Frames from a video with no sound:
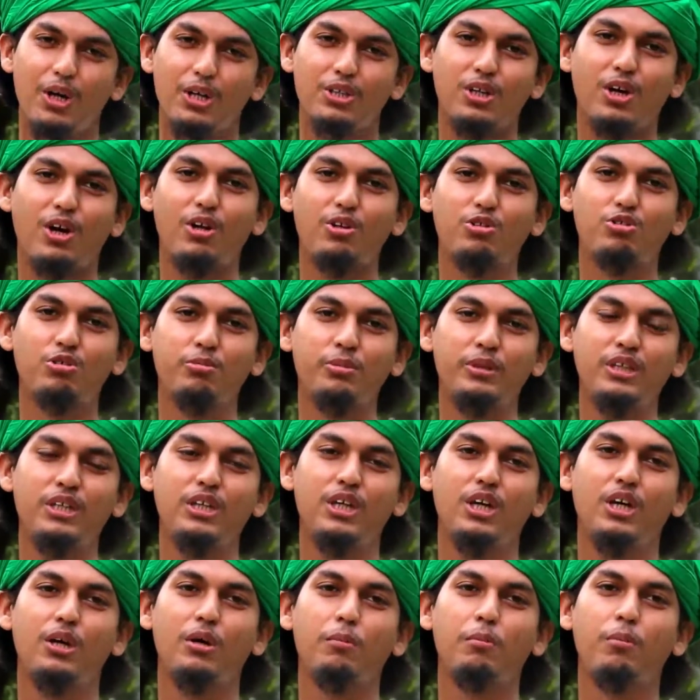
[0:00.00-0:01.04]
তাহলে তুমি
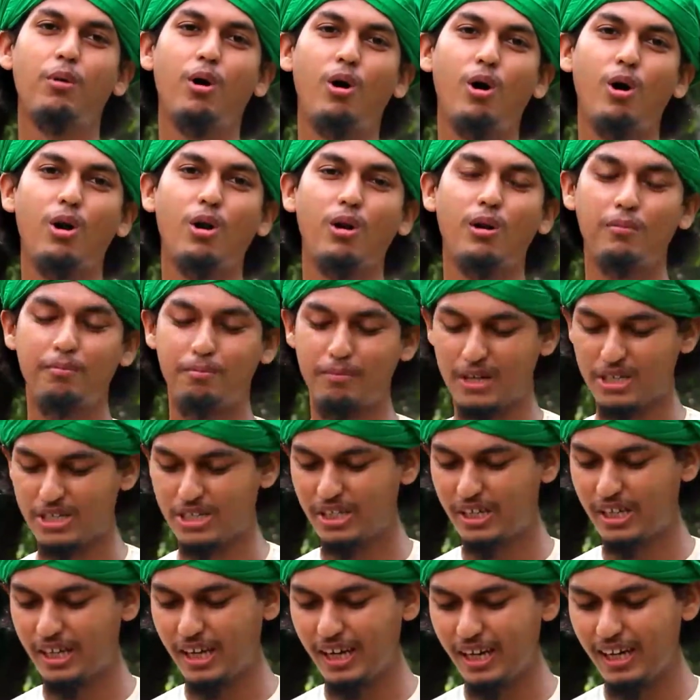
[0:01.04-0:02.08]
মহরম
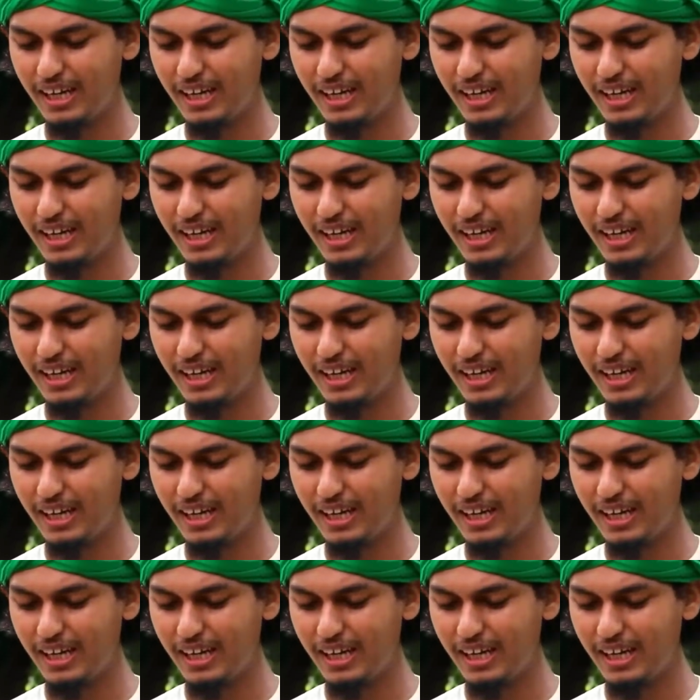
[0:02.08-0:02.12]
মাসে